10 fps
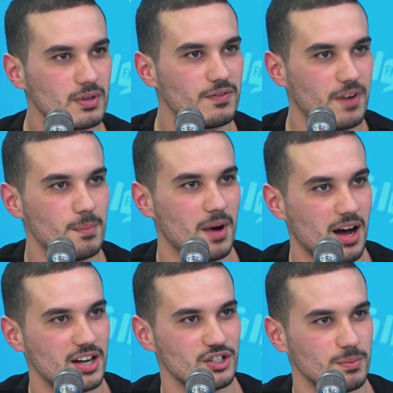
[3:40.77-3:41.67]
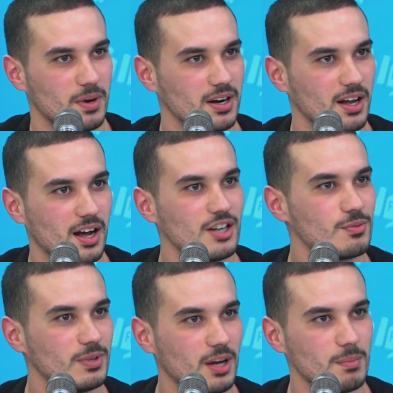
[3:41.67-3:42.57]
فما حاجه معناها
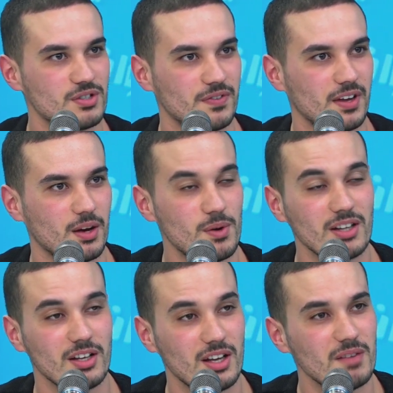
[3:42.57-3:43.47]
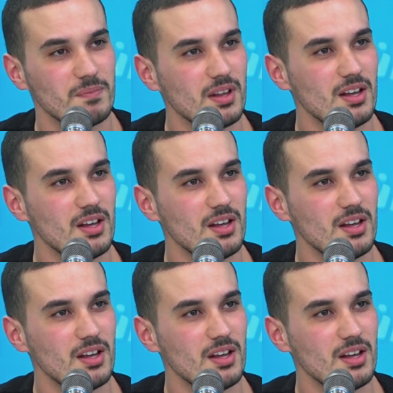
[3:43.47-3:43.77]
علاش ما تكملش فيها وقتها